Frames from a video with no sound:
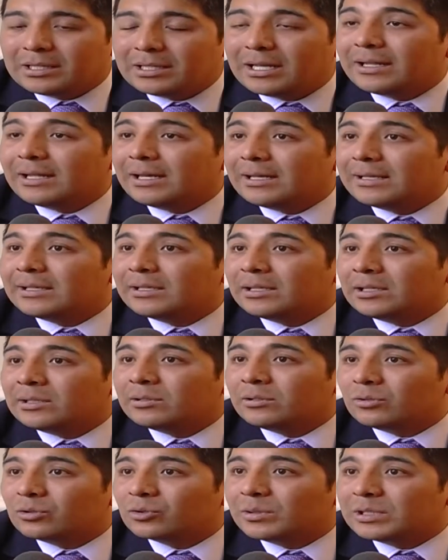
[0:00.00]
el día de ayer
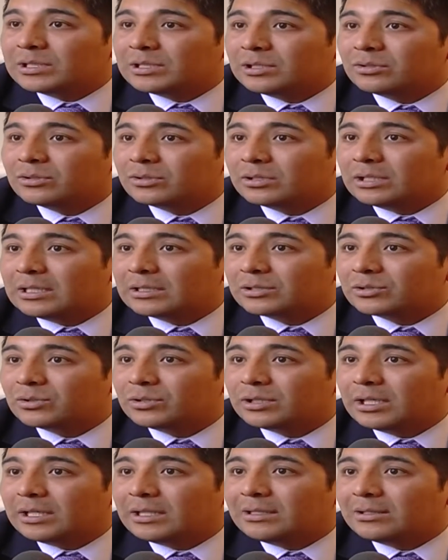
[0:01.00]
los vecinos de la
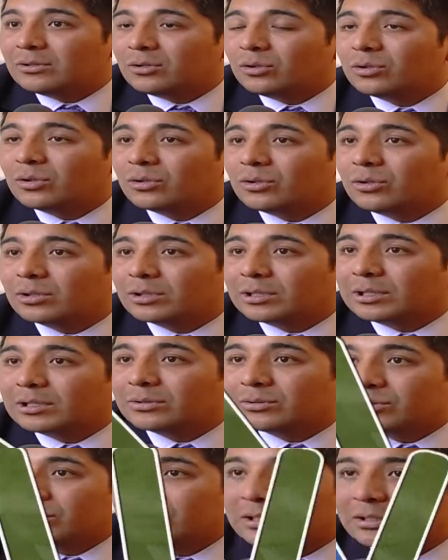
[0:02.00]
zona del cono
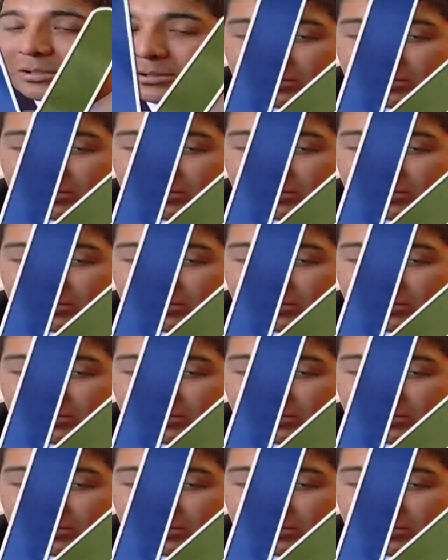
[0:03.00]
norte nos,